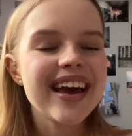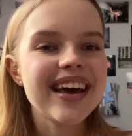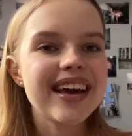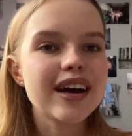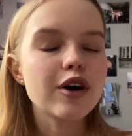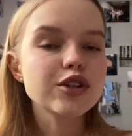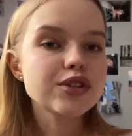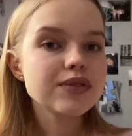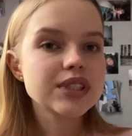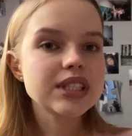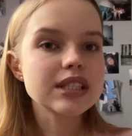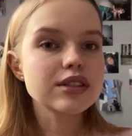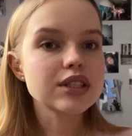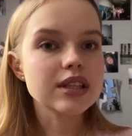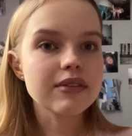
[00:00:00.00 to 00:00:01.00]
E,
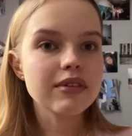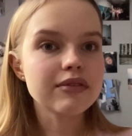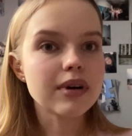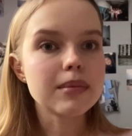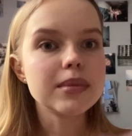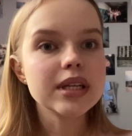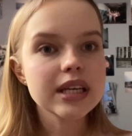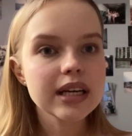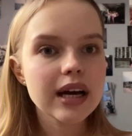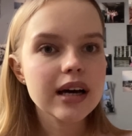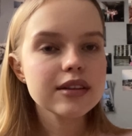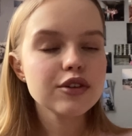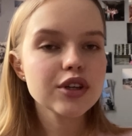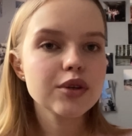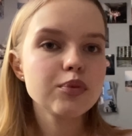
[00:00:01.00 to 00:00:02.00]
oczywiście zostawię Wam
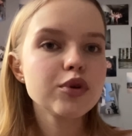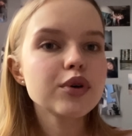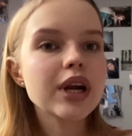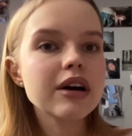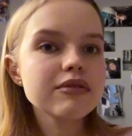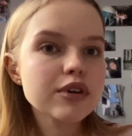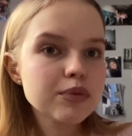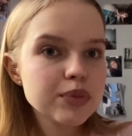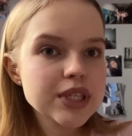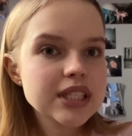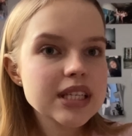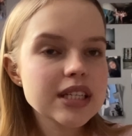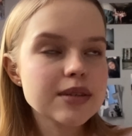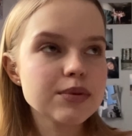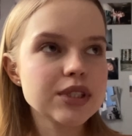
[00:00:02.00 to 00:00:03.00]
linka do ich biura w
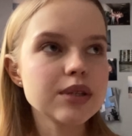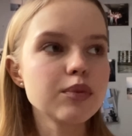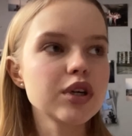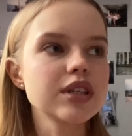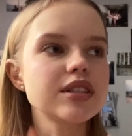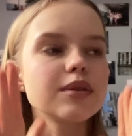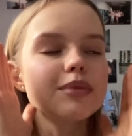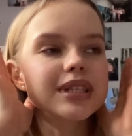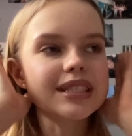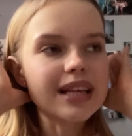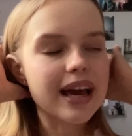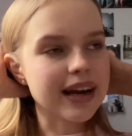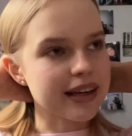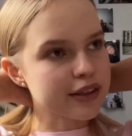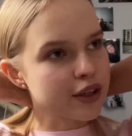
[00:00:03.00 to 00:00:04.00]
opisie, żebyście mogli sobie
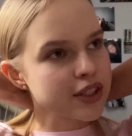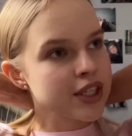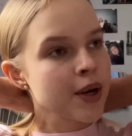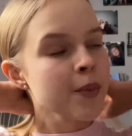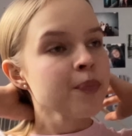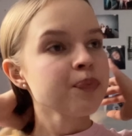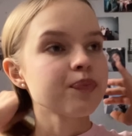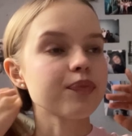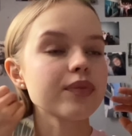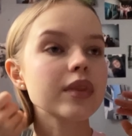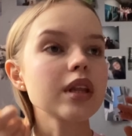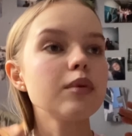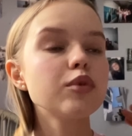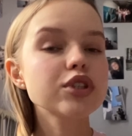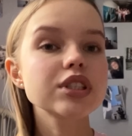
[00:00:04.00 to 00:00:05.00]
zerknąć.
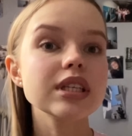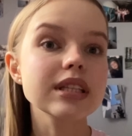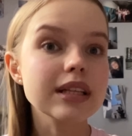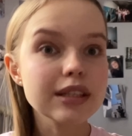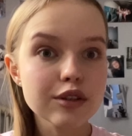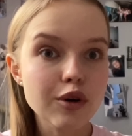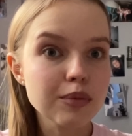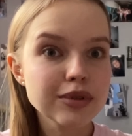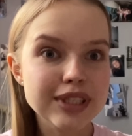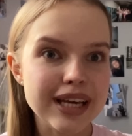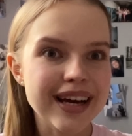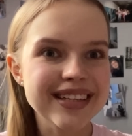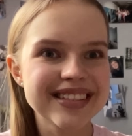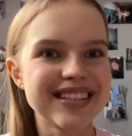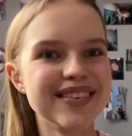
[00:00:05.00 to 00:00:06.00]
Mm, możecie na ten obóz
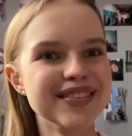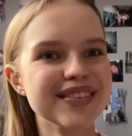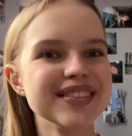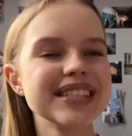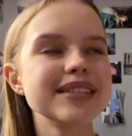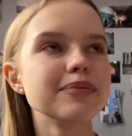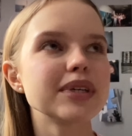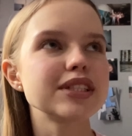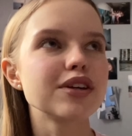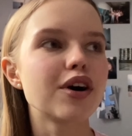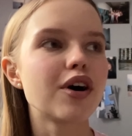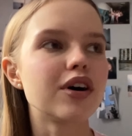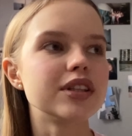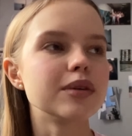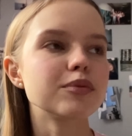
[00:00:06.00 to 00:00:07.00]
jechać ze mną, jeśli macie
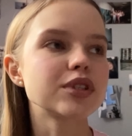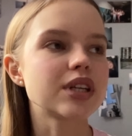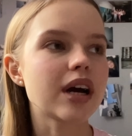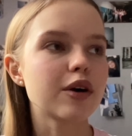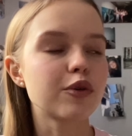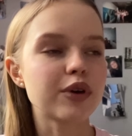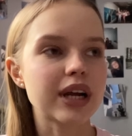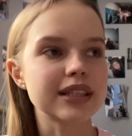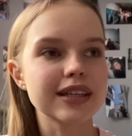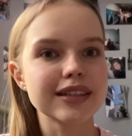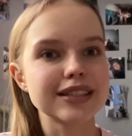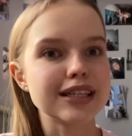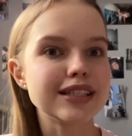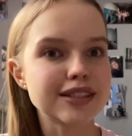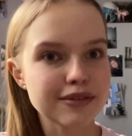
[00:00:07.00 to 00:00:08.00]
ochotę, może akurat
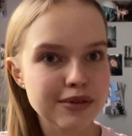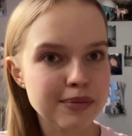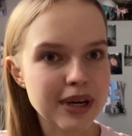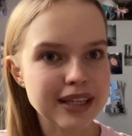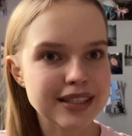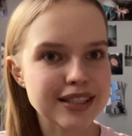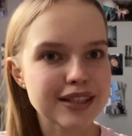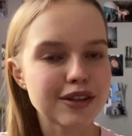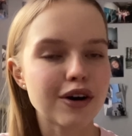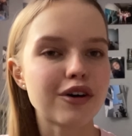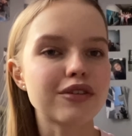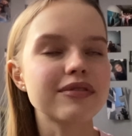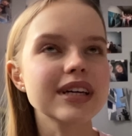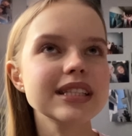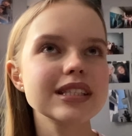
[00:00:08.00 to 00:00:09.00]
chcieliście wybrać się do
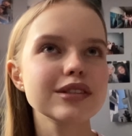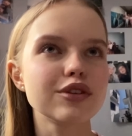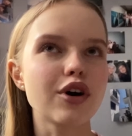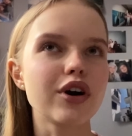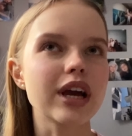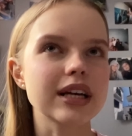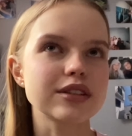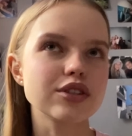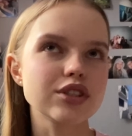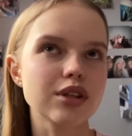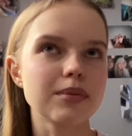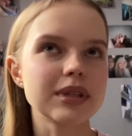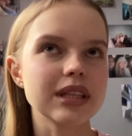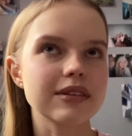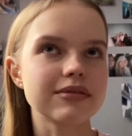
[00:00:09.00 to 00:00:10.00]
Chorwacji, to jak coś
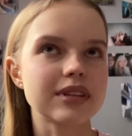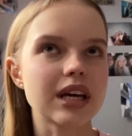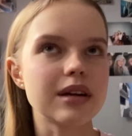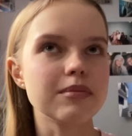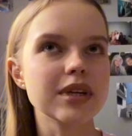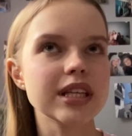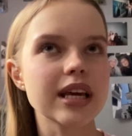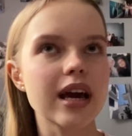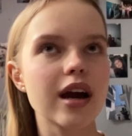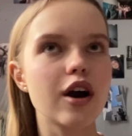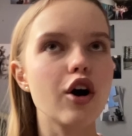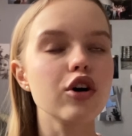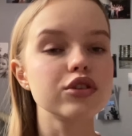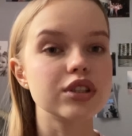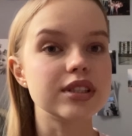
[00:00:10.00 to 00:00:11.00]
to będę w terminie
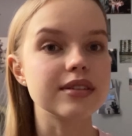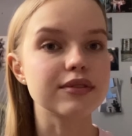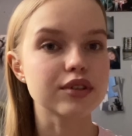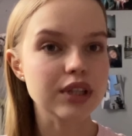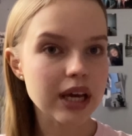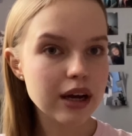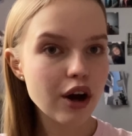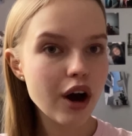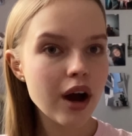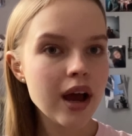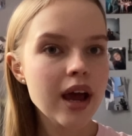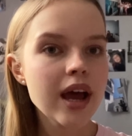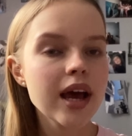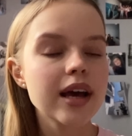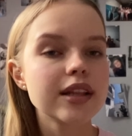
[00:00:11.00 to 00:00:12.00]
od 9
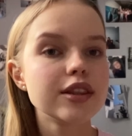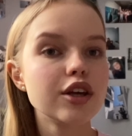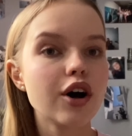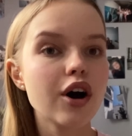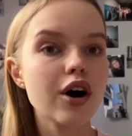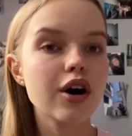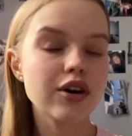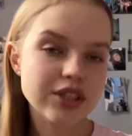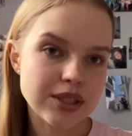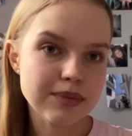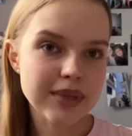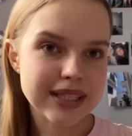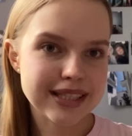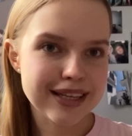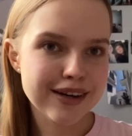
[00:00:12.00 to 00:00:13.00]
do
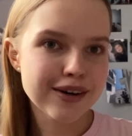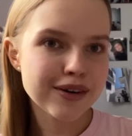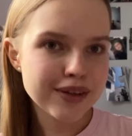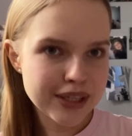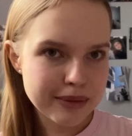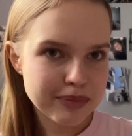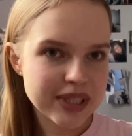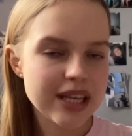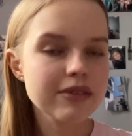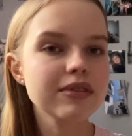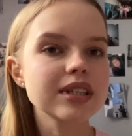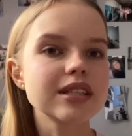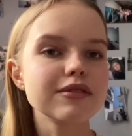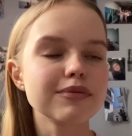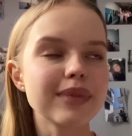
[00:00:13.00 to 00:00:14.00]
18 lipca
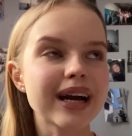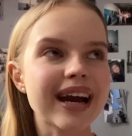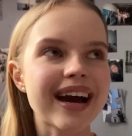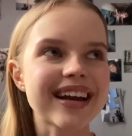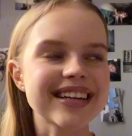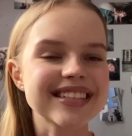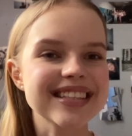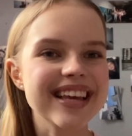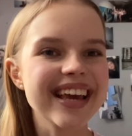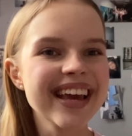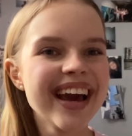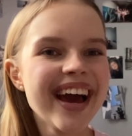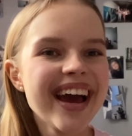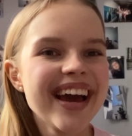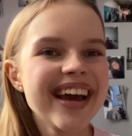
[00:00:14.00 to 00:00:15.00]
właśnie w
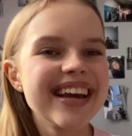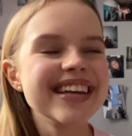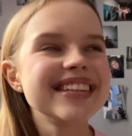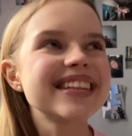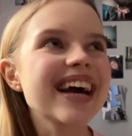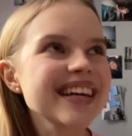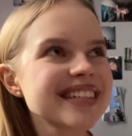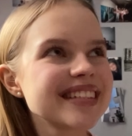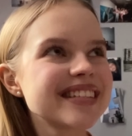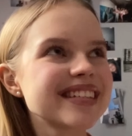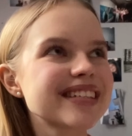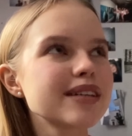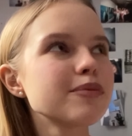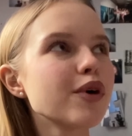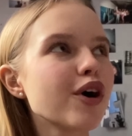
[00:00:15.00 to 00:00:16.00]
Makarskiej i tak się
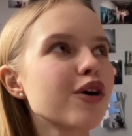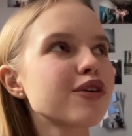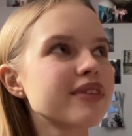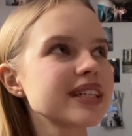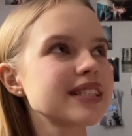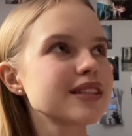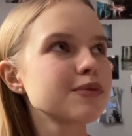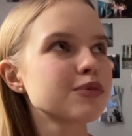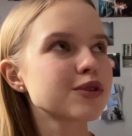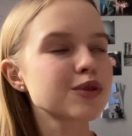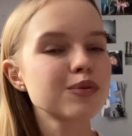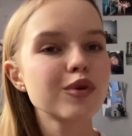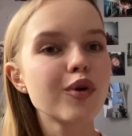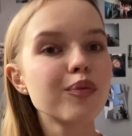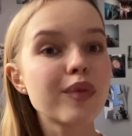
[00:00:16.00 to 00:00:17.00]
cieszę, bo Chorwacja to po
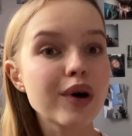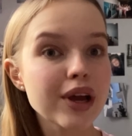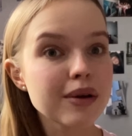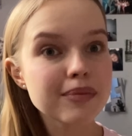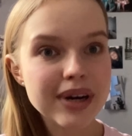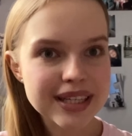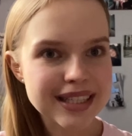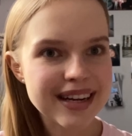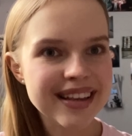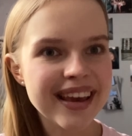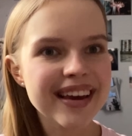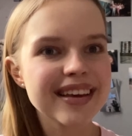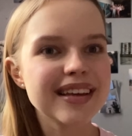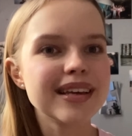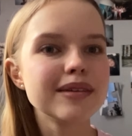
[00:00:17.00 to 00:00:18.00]
prostu było moje
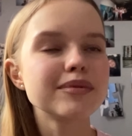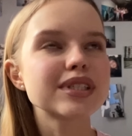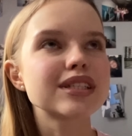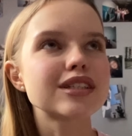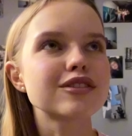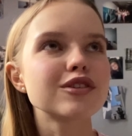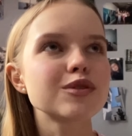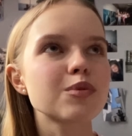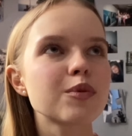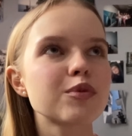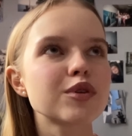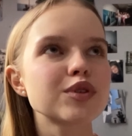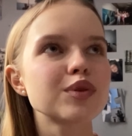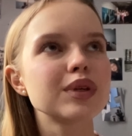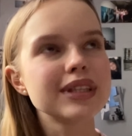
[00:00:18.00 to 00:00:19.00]
marzenie i myślę, że to jest po
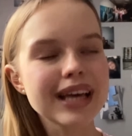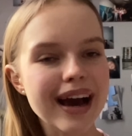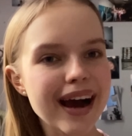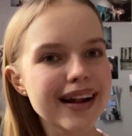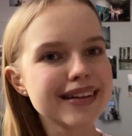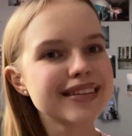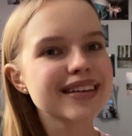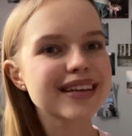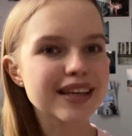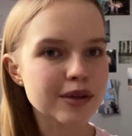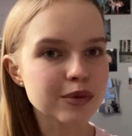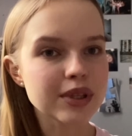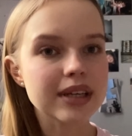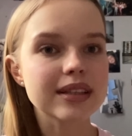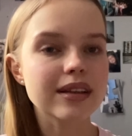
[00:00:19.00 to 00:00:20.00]
prostu idealny
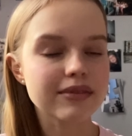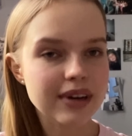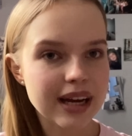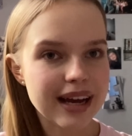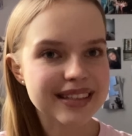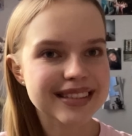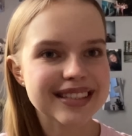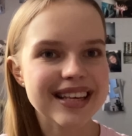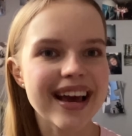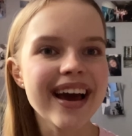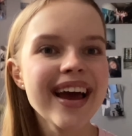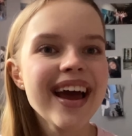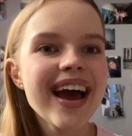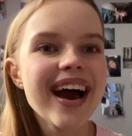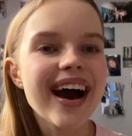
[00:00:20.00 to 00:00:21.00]
kierunek na wakacje,
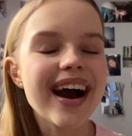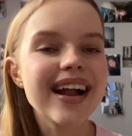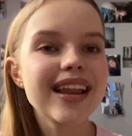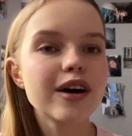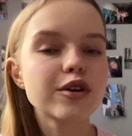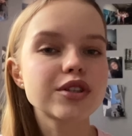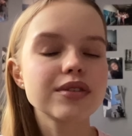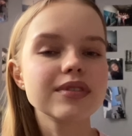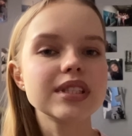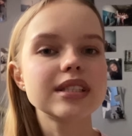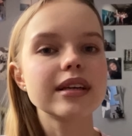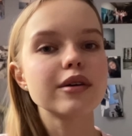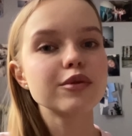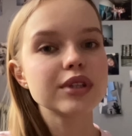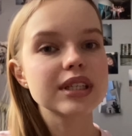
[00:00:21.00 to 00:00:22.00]
ale
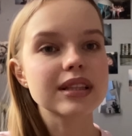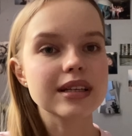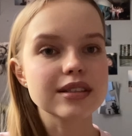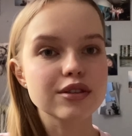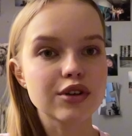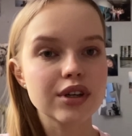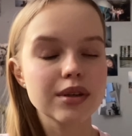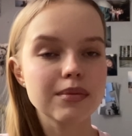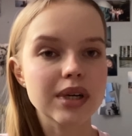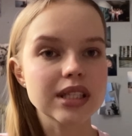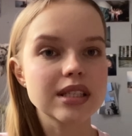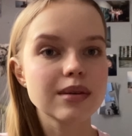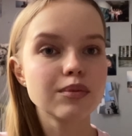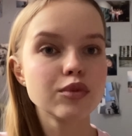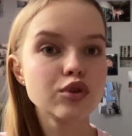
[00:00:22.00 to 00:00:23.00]
oczywiście u nich na stronie
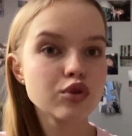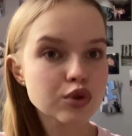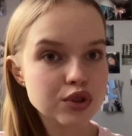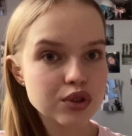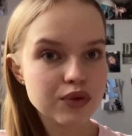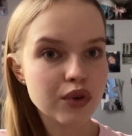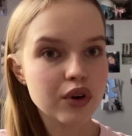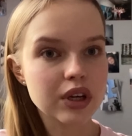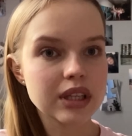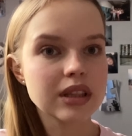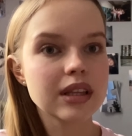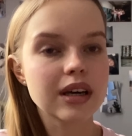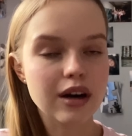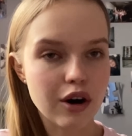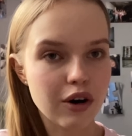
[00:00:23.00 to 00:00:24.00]
macie mnóstwo
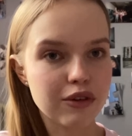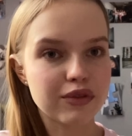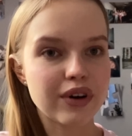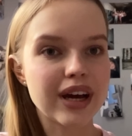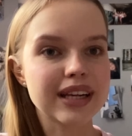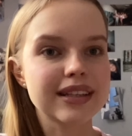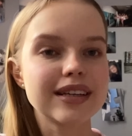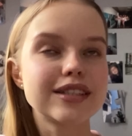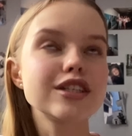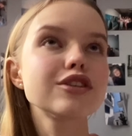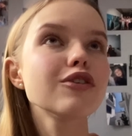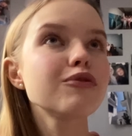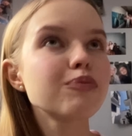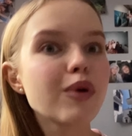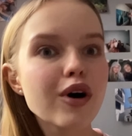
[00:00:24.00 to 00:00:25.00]
innych ofert, czy
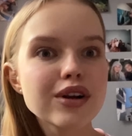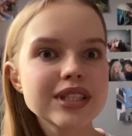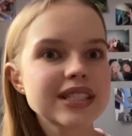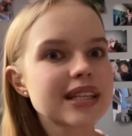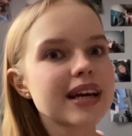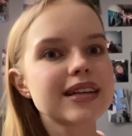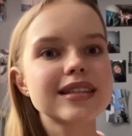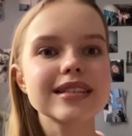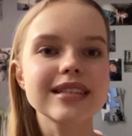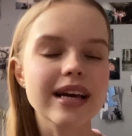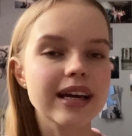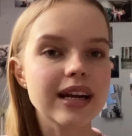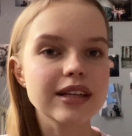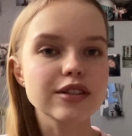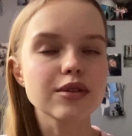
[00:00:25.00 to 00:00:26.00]
to w Polsce, czy
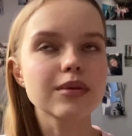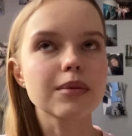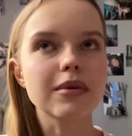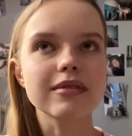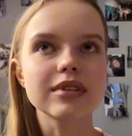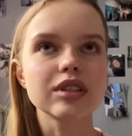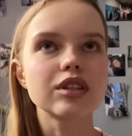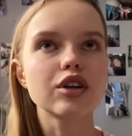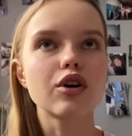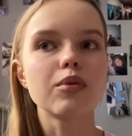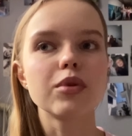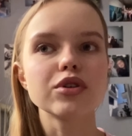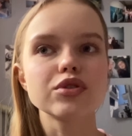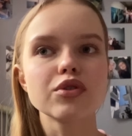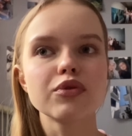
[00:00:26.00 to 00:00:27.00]
za granicą naprawdę tych
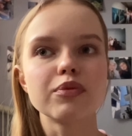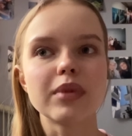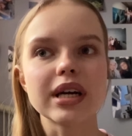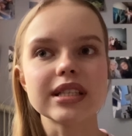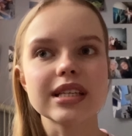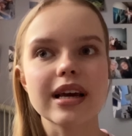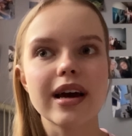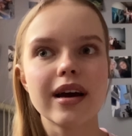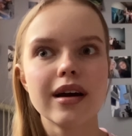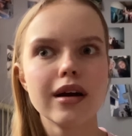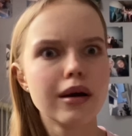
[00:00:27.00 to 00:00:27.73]
obozów macie